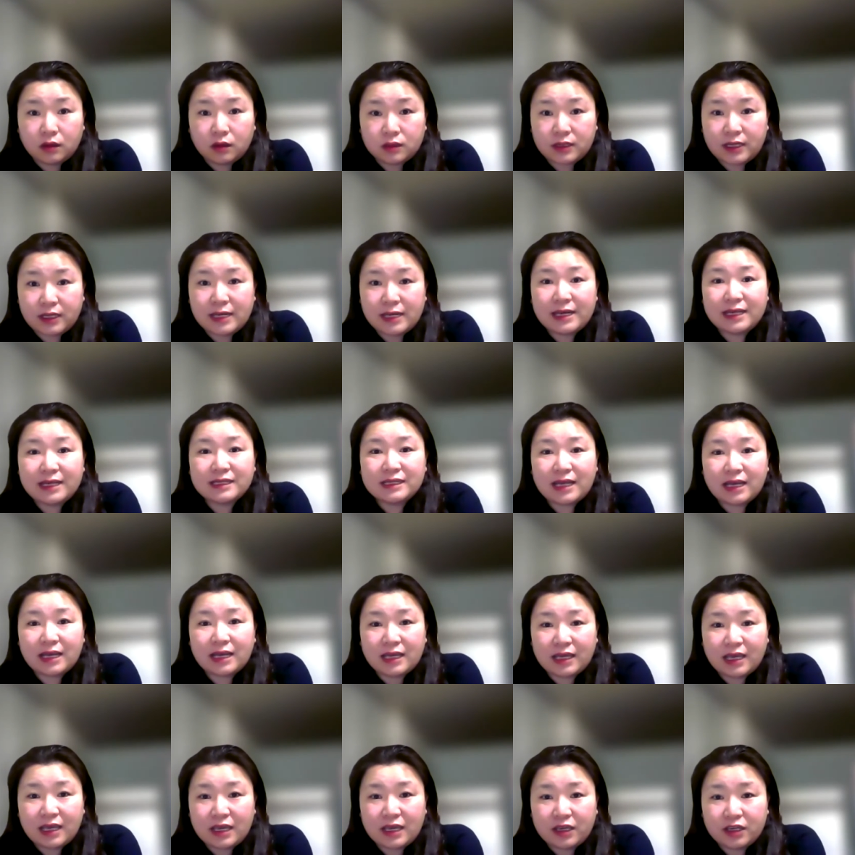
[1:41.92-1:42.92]

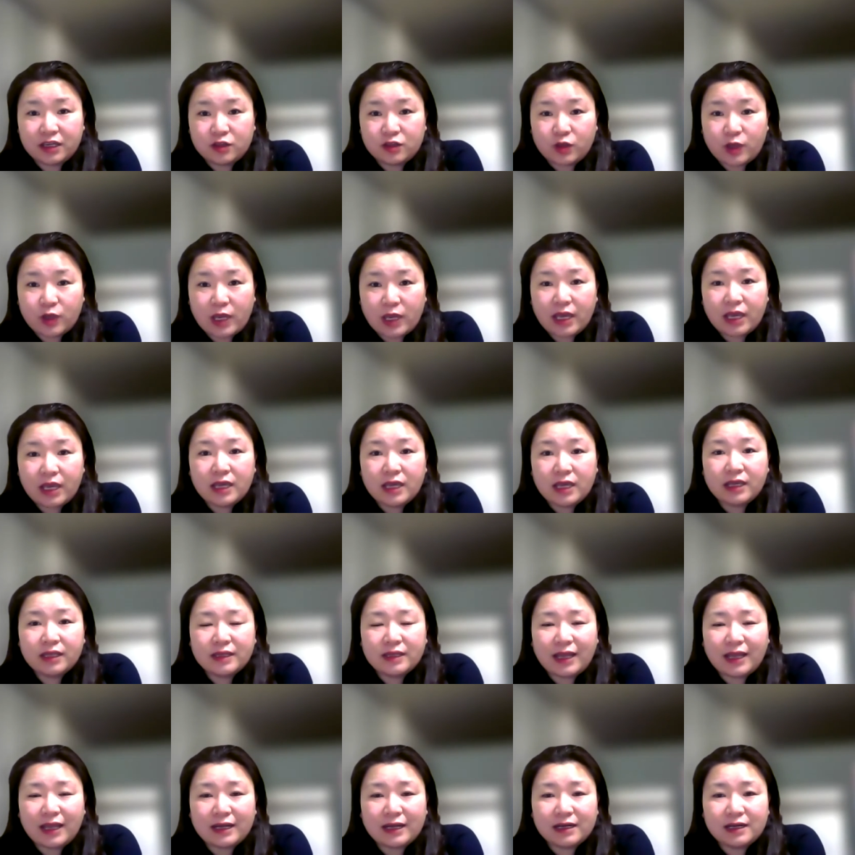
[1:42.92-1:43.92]
엘리사에게 이르되
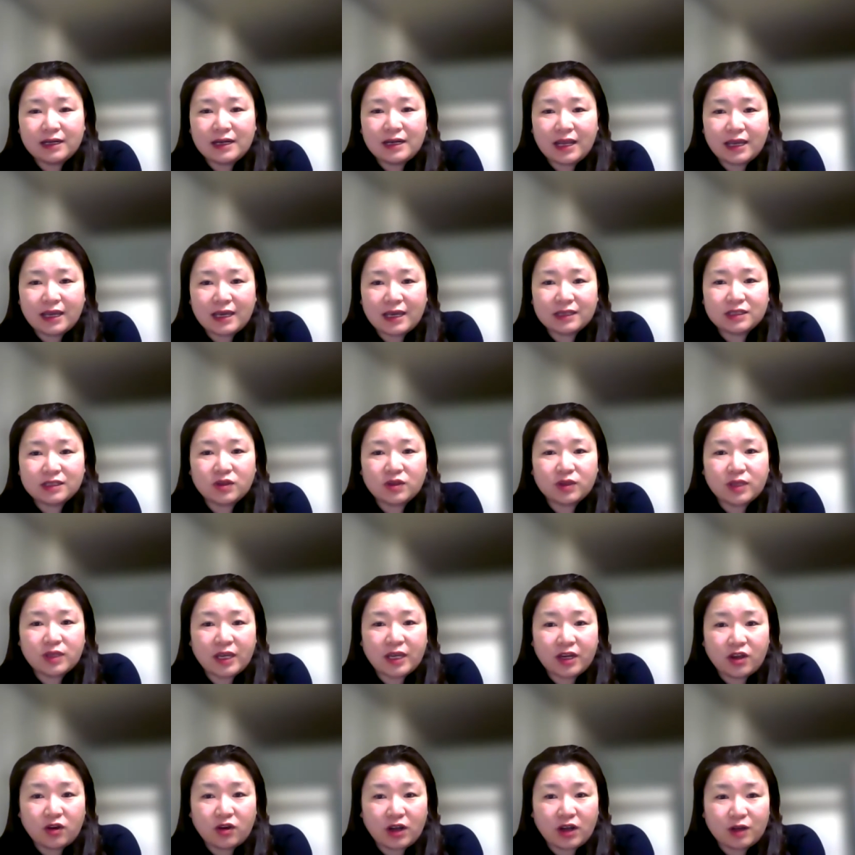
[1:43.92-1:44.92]
나를 내게서
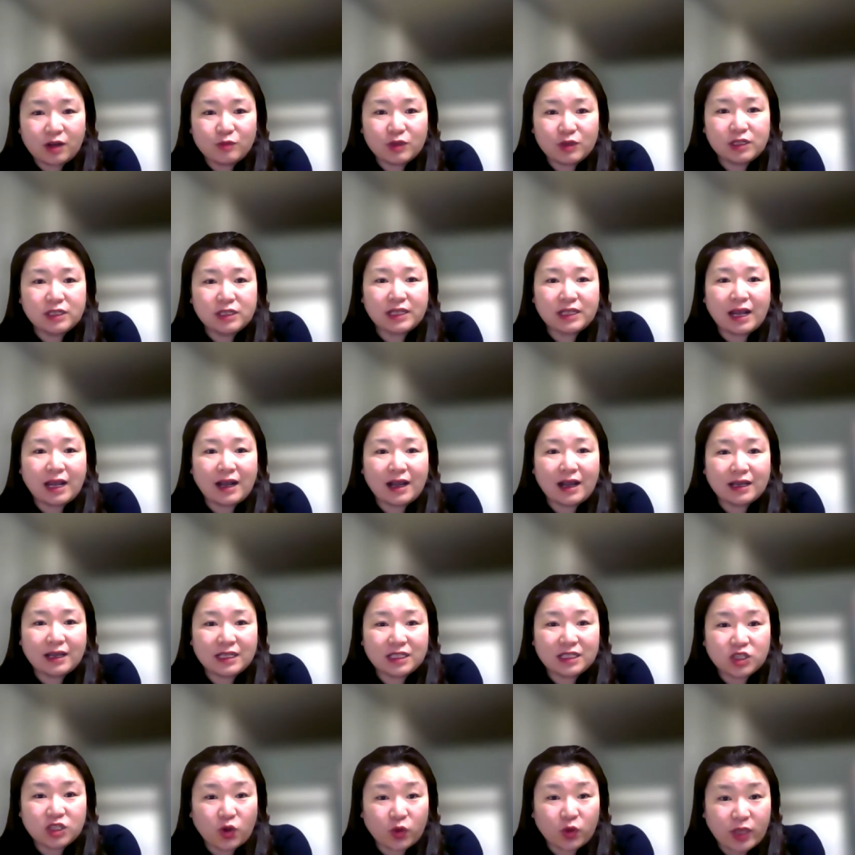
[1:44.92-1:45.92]
데려감을
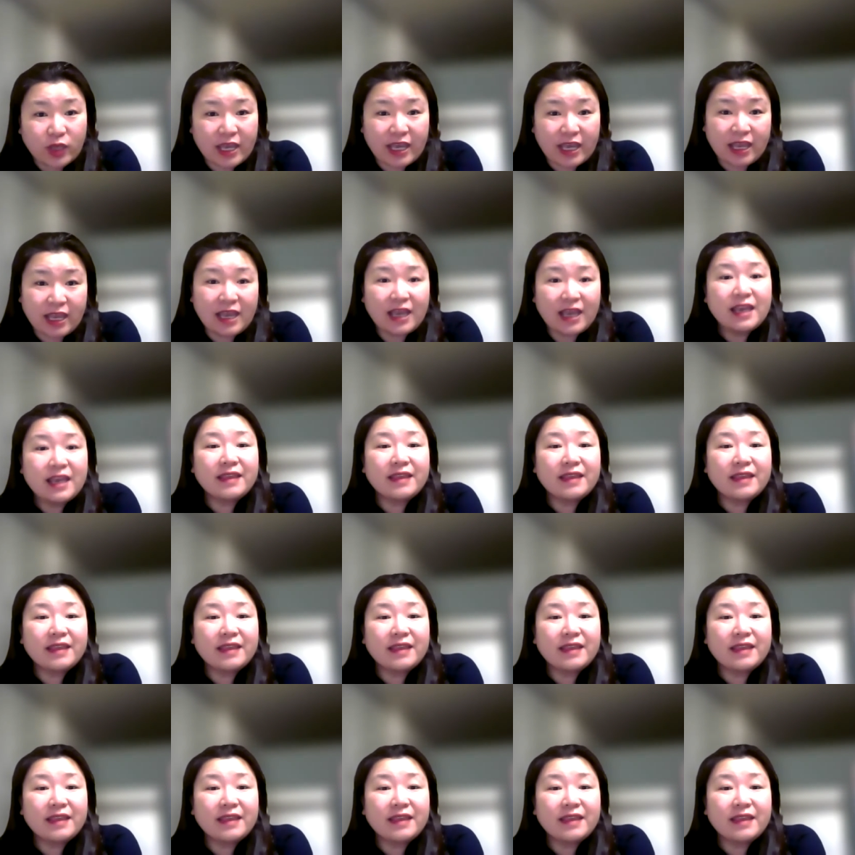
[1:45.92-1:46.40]
당하기 전에